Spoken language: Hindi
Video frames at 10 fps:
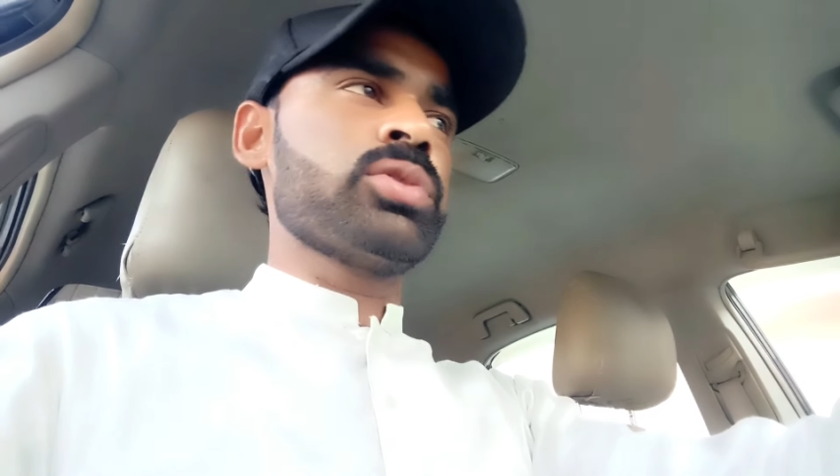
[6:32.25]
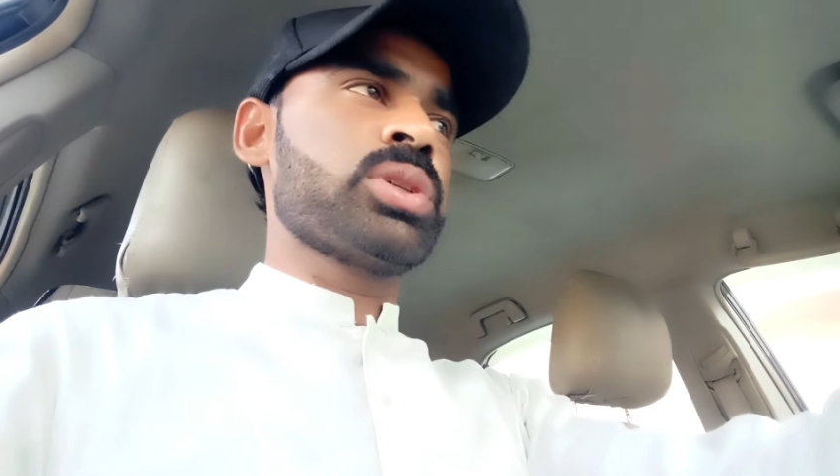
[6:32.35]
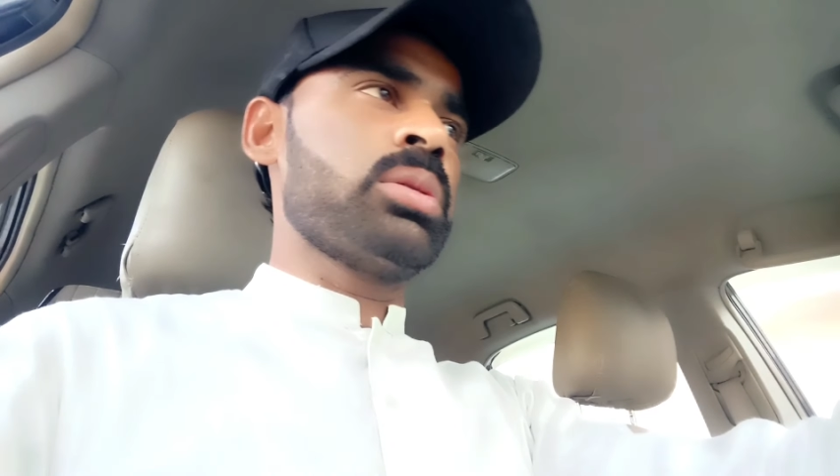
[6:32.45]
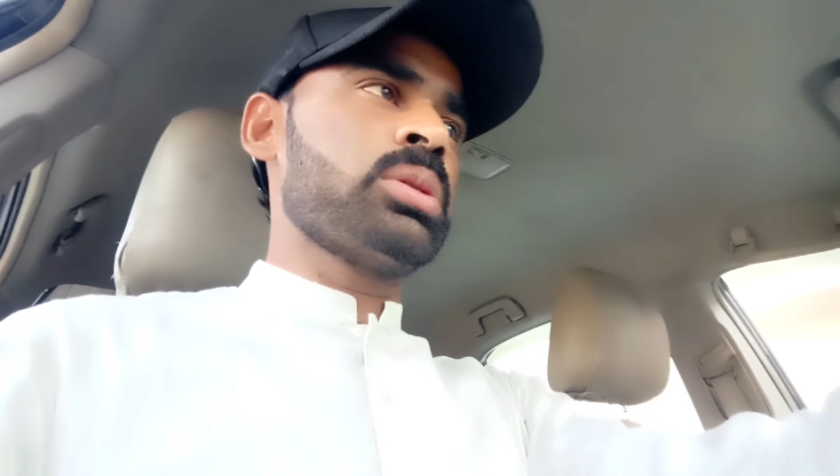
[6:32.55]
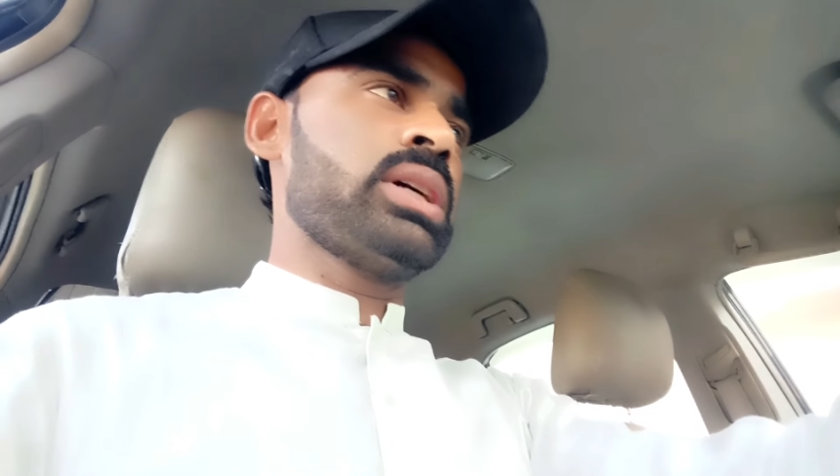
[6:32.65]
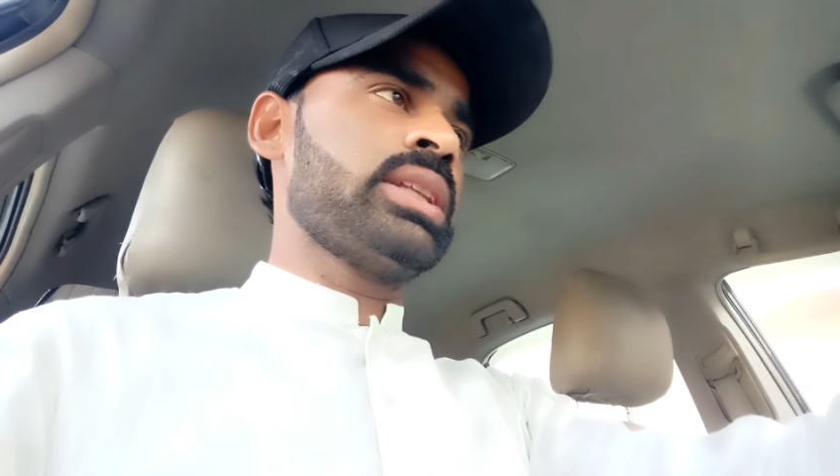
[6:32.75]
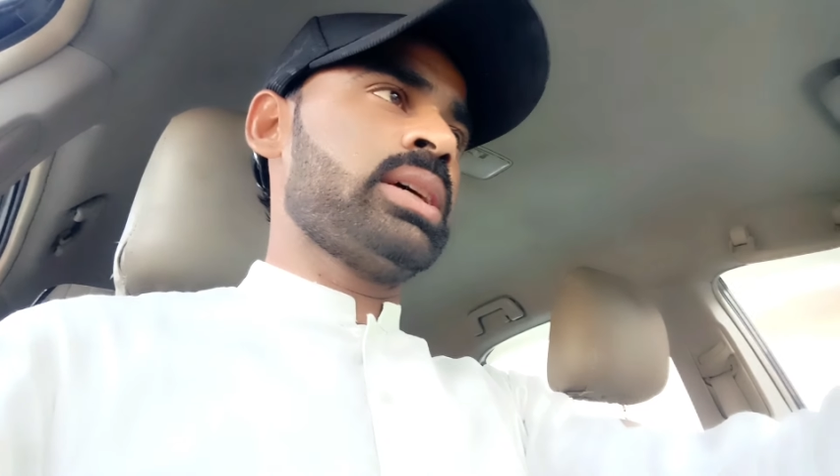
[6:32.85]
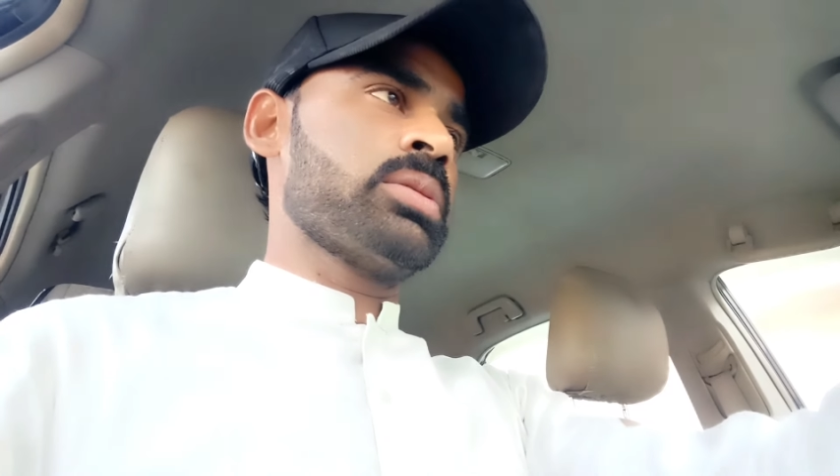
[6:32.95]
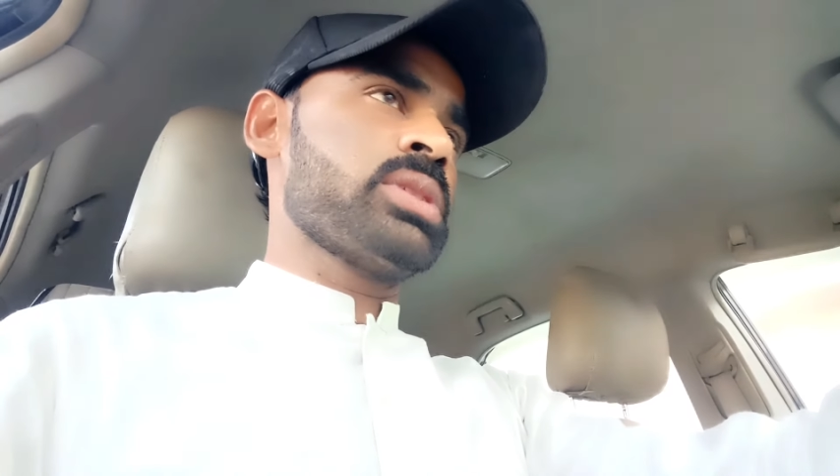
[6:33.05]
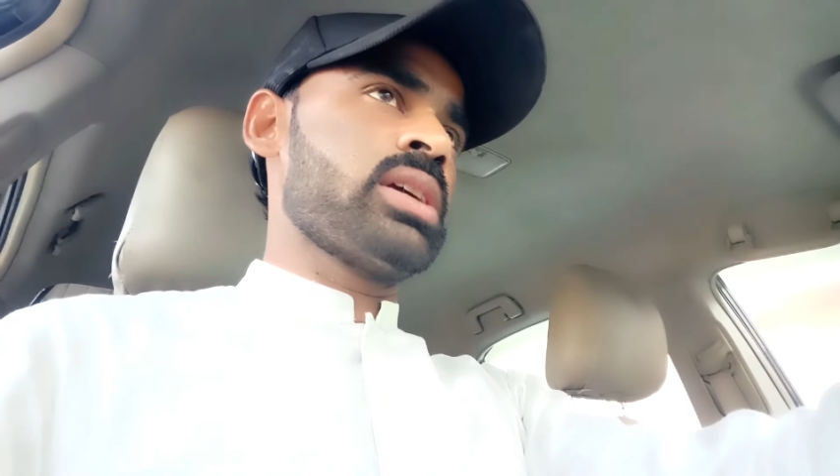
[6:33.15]
हो जाता है रोज़े
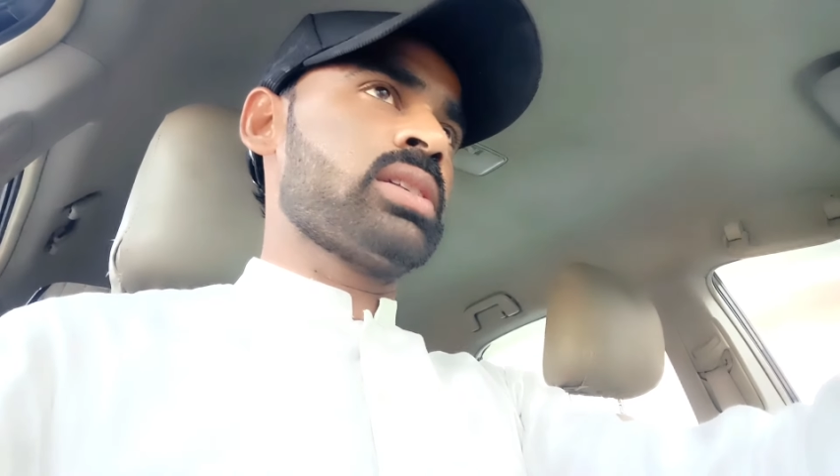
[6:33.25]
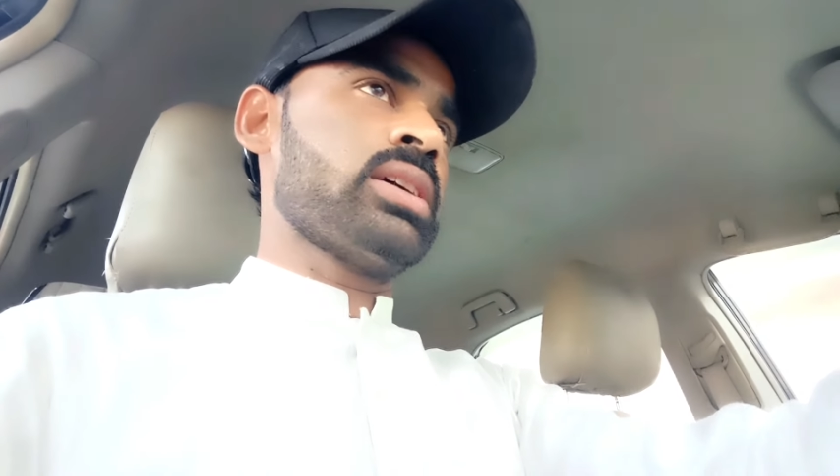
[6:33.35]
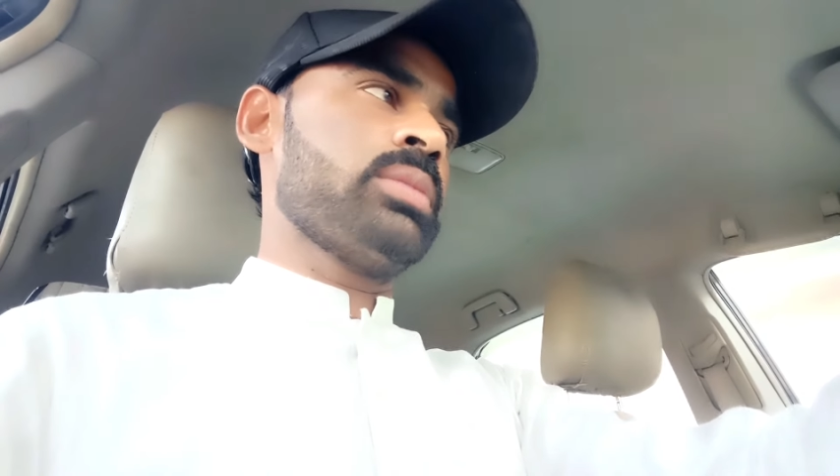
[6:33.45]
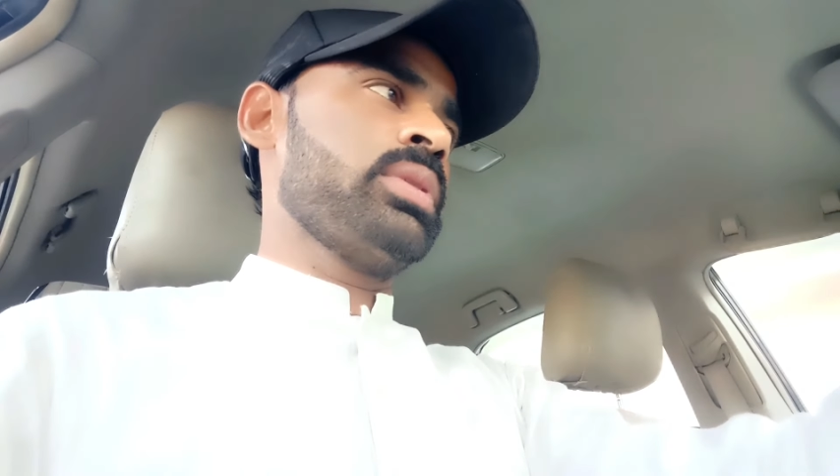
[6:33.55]
के साथ भी